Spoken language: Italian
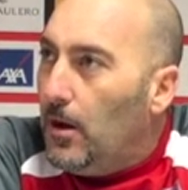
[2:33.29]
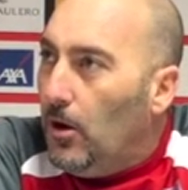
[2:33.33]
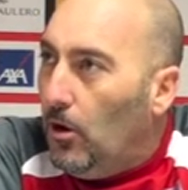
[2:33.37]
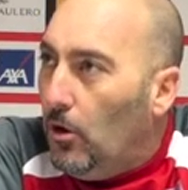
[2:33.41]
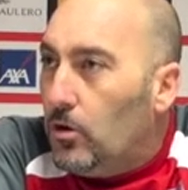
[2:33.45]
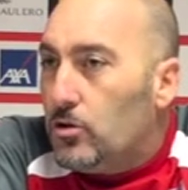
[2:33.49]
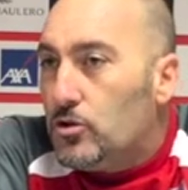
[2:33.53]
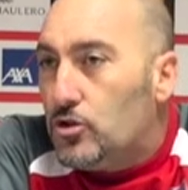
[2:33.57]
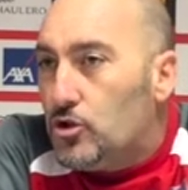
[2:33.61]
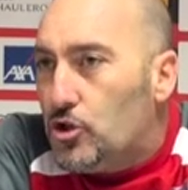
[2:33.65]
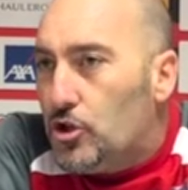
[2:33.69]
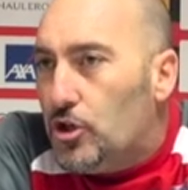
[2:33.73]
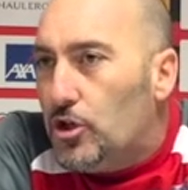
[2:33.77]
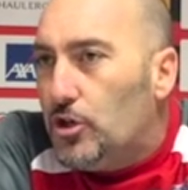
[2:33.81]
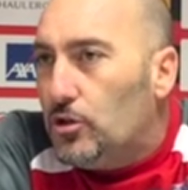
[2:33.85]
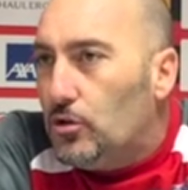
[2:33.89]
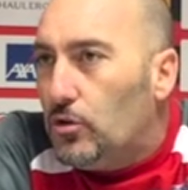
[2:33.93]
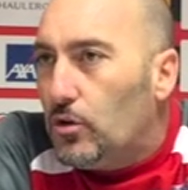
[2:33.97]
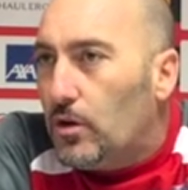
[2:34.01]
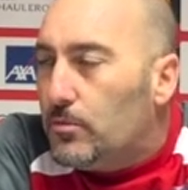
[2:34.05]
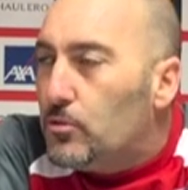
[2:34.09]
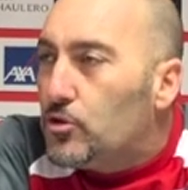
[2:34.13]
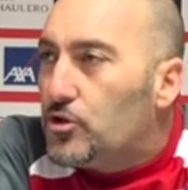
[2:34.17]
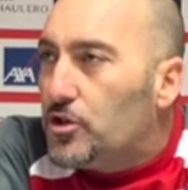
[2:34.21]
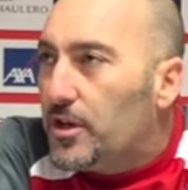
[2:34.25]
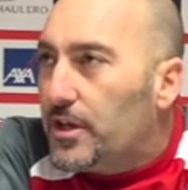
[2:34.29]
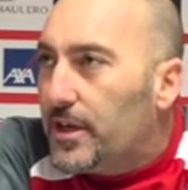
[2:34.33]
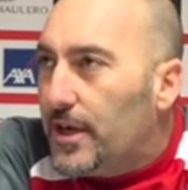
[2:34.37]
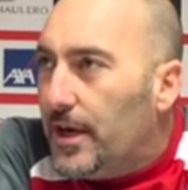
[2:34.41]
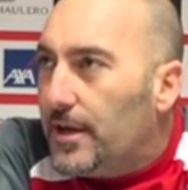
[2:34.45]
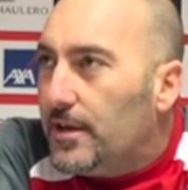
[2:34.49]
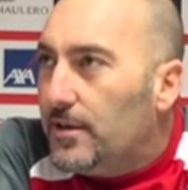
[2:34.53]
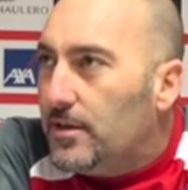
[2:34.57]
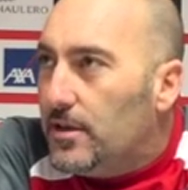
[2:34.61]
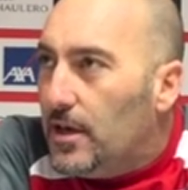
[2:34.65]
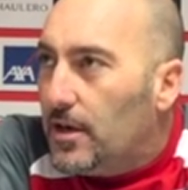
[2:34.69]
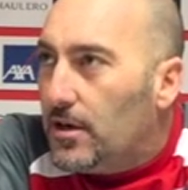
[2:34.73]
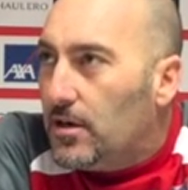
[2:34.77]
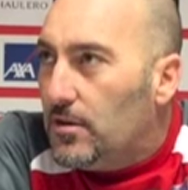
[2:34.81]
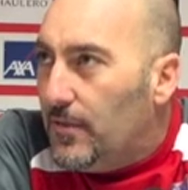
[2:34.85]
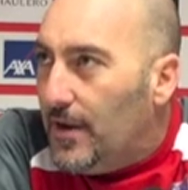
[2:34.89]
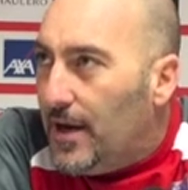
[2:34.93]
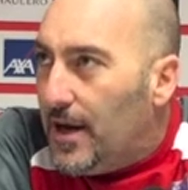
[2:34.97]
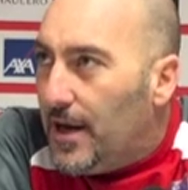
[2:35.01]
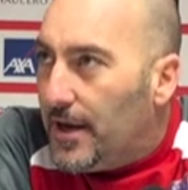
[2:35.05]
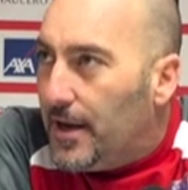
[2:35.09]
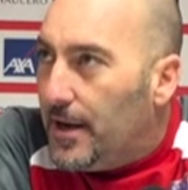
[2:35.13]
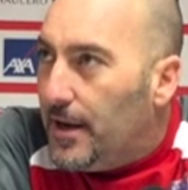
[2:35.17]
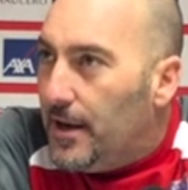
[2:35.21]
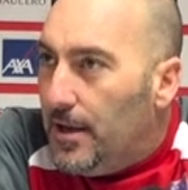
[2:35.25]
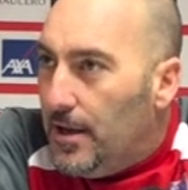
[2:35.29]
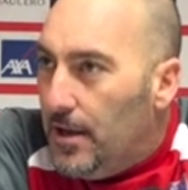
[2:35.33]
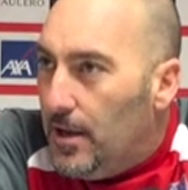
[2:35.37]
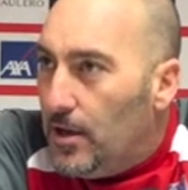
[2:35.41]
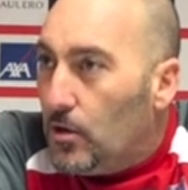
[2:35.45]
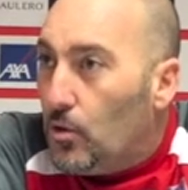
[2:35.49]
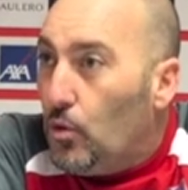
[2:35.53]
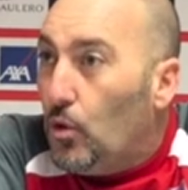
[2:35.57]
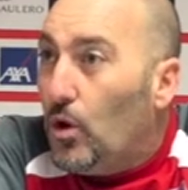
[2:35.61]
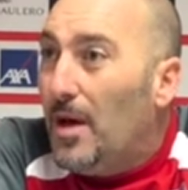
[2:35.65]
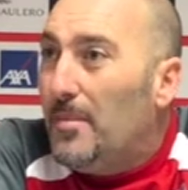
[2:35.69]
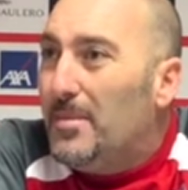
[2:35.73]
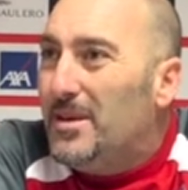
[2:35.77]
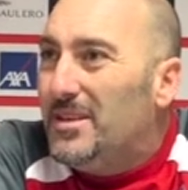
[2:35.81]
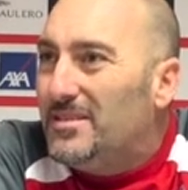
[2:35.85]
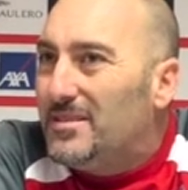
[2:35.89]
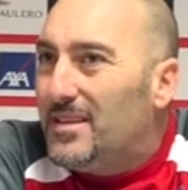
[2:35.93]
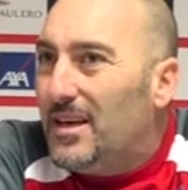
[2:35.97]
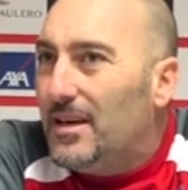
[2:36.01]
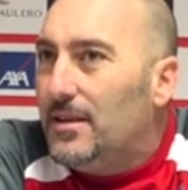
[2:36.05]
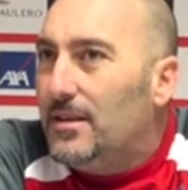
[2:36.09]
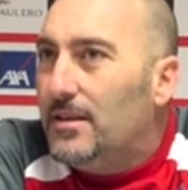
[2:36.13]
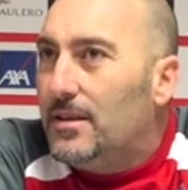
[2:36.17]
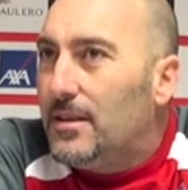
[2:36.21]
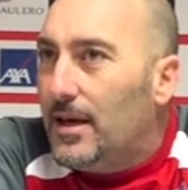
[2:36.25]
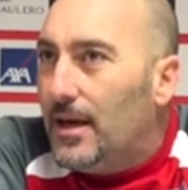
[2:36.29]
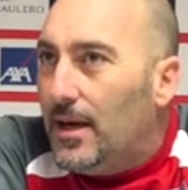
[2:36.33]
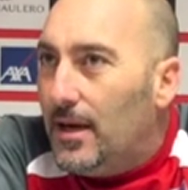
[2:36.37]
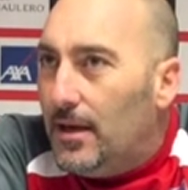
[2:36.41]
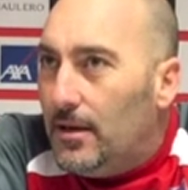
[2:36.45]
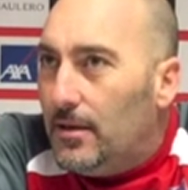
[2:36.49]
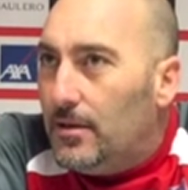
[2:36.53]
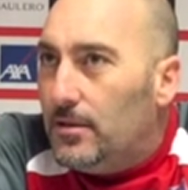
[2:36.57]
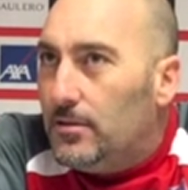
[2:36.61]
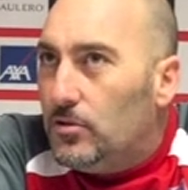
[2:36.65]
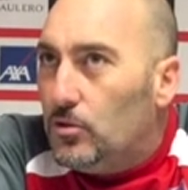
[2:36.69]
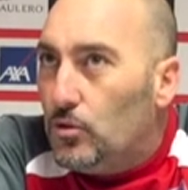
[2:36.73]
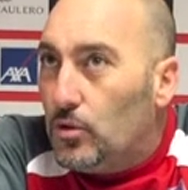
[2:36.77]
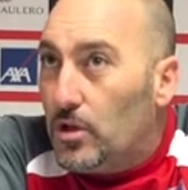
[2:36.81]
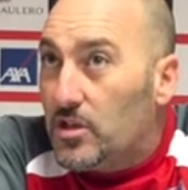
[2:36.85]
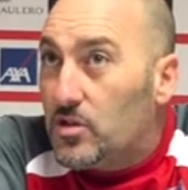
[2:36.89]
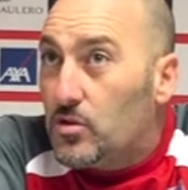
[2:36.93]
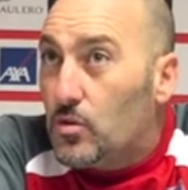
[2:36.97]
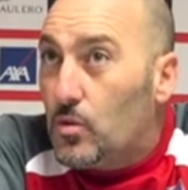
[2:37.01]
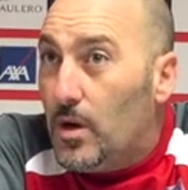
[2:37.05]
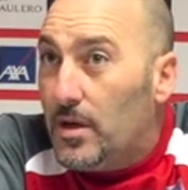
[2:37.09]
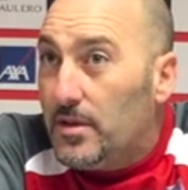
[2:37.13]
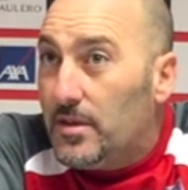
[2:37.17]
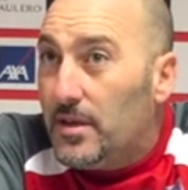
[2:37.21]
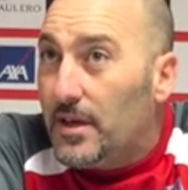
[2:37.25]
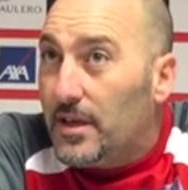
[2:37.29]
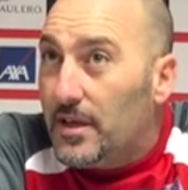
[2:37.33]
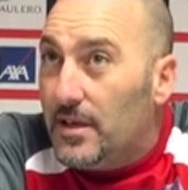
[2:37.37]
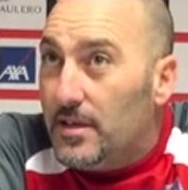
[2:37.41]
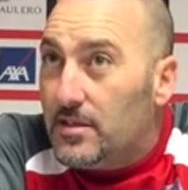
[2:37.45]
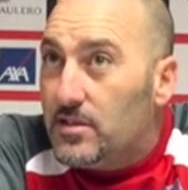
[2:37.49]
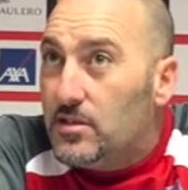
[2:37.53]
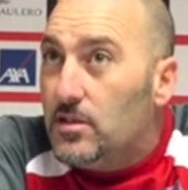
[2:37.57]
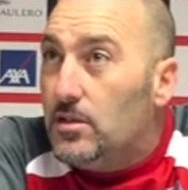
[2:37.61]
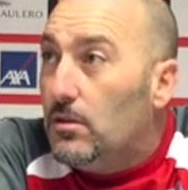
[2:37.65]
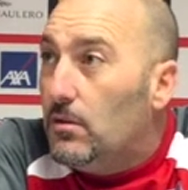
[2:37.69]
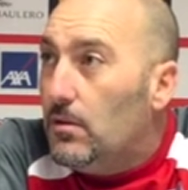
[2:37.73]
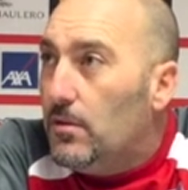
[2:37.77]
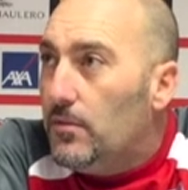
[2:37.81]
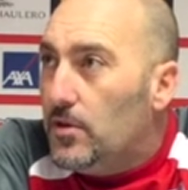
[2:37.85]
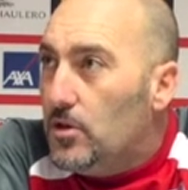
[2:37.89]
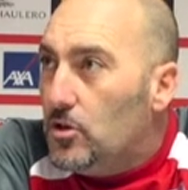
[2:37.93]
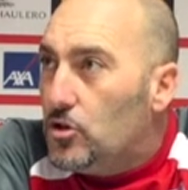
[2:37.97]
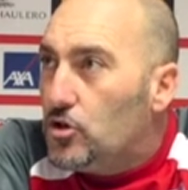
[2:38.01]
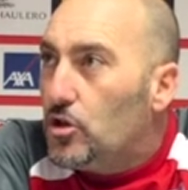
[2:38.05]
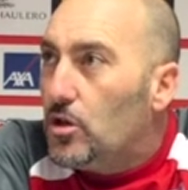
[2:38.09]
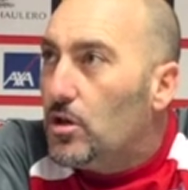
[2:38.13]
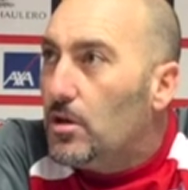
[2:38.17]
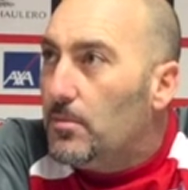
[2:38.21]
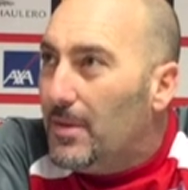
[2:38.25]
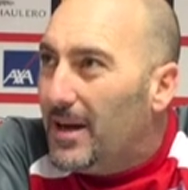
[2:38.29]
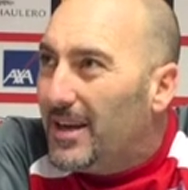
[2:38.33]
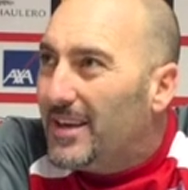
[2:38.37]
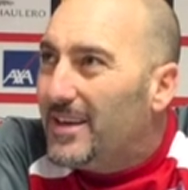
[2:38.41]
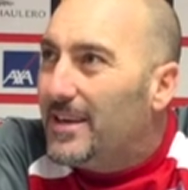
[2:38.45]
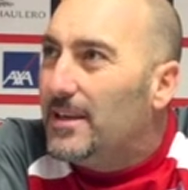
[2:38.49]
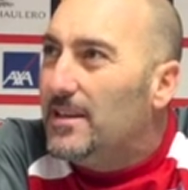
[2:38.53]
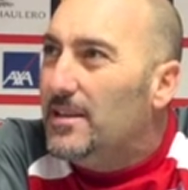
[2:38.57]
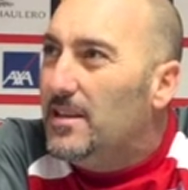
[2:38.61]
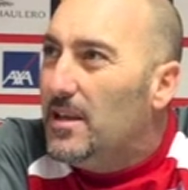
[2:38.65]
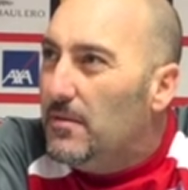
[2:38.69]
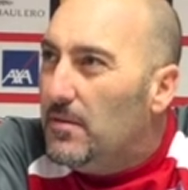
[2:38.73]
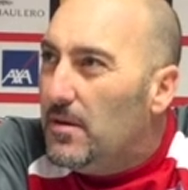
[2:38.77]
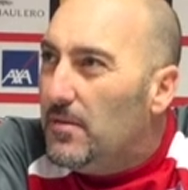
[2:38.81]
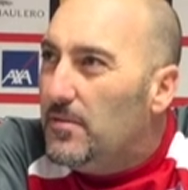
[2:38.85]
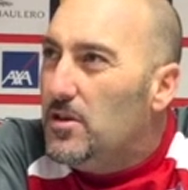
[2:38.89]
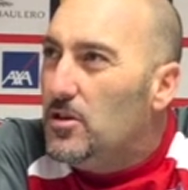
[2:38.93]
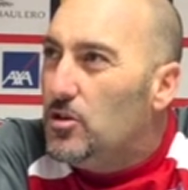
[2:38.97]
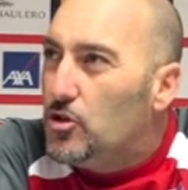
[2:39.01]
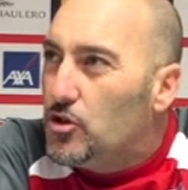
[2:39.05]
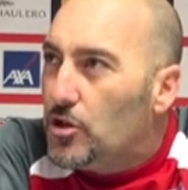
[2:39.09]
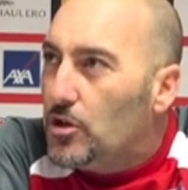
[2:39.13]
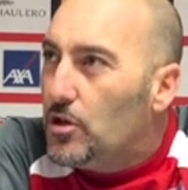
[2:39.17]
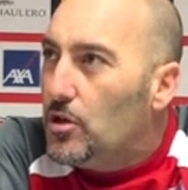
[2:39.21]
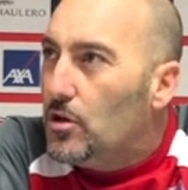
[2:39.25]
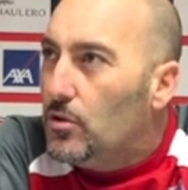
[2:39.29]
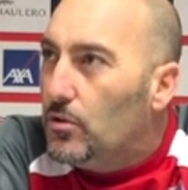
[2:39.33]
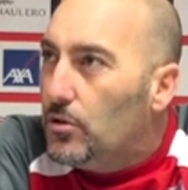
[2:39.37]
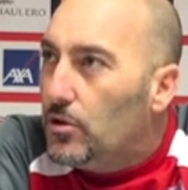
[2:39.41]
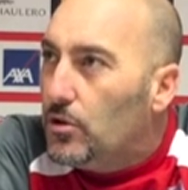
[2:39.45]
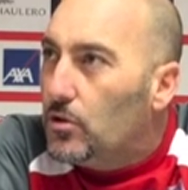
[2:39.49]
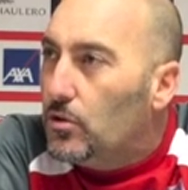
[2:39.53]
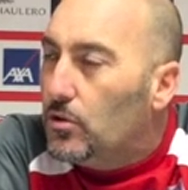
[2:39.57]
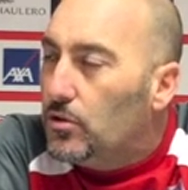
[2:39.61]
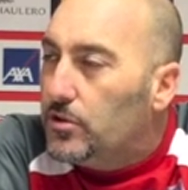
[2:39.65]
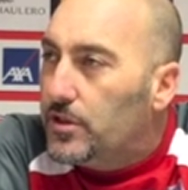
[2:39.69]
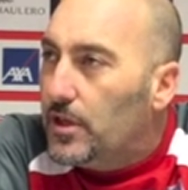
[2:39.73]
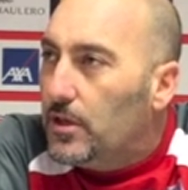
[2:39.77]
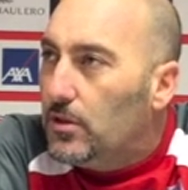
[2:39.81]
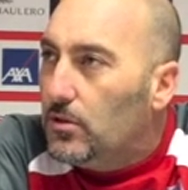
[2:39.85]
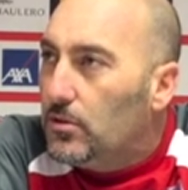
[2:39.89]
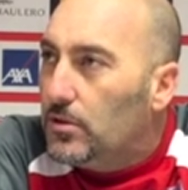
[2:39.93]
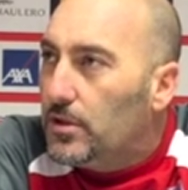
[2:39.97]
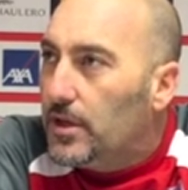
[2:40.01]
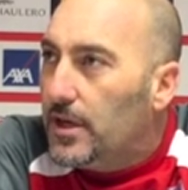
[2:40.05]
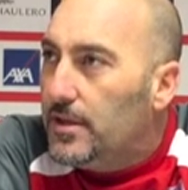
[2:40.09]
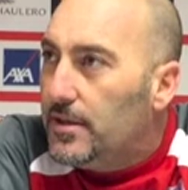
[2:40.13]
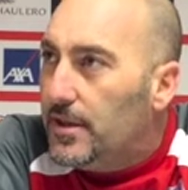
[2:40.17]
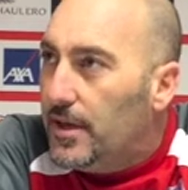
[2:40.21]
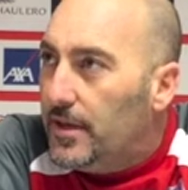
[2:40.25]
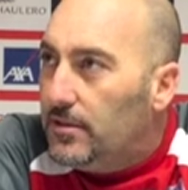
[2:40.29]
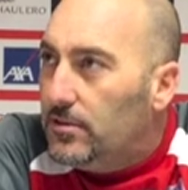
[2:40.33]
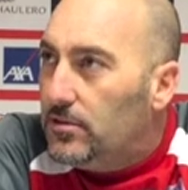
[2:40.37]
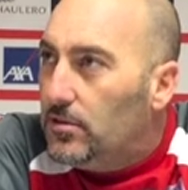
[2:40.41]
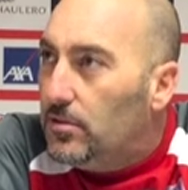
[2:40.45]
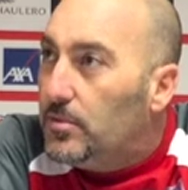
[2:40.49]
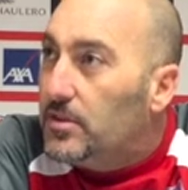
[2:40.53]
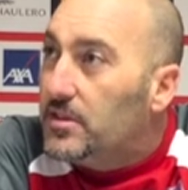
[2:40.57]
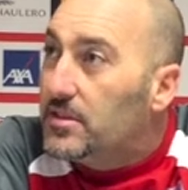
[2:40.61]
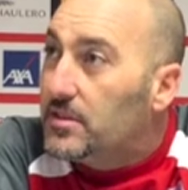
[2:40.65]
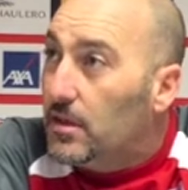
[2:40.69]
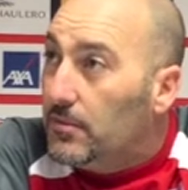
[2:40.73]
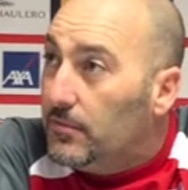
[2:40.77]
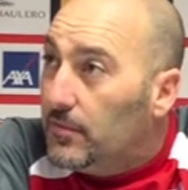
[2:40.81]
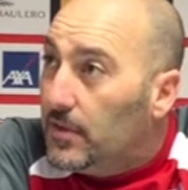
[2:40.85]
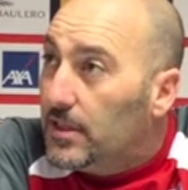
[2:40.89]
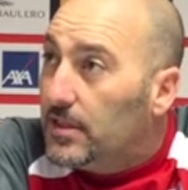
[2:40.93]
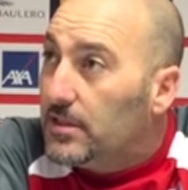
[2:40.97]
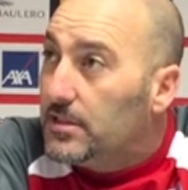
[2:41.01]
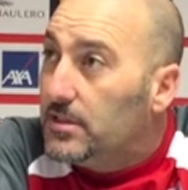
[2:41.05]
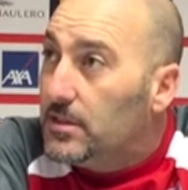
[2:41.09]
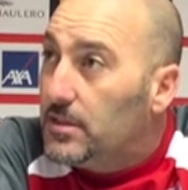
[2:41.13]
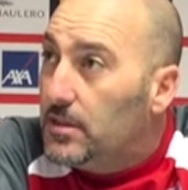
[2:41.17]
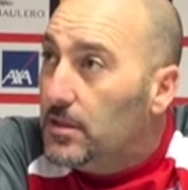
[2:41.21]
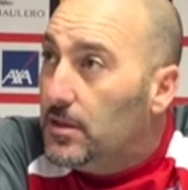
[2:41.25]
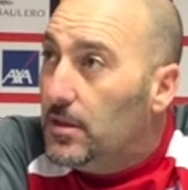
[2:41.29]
Oggi dovremmo cercare di arrivare con la mentalità di una squadra che si deve vincere ma che deve vincere con il coltello tra i denti per salvarsi.